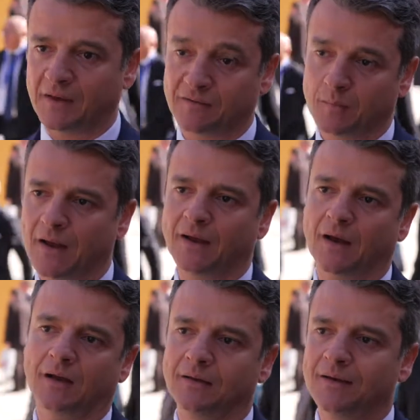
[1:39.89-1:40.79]
e semmai
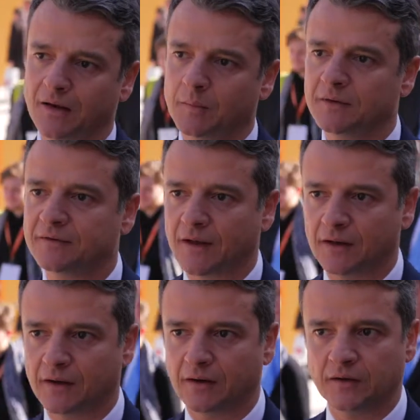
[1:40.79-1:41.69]
ad
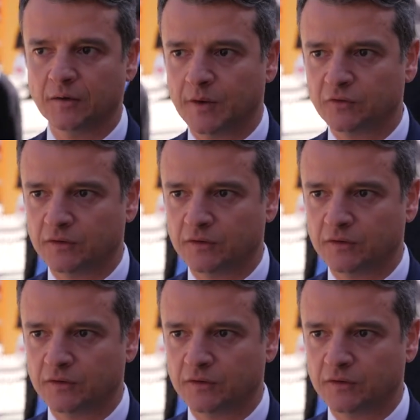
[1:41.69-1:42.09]
incrementare il rendimento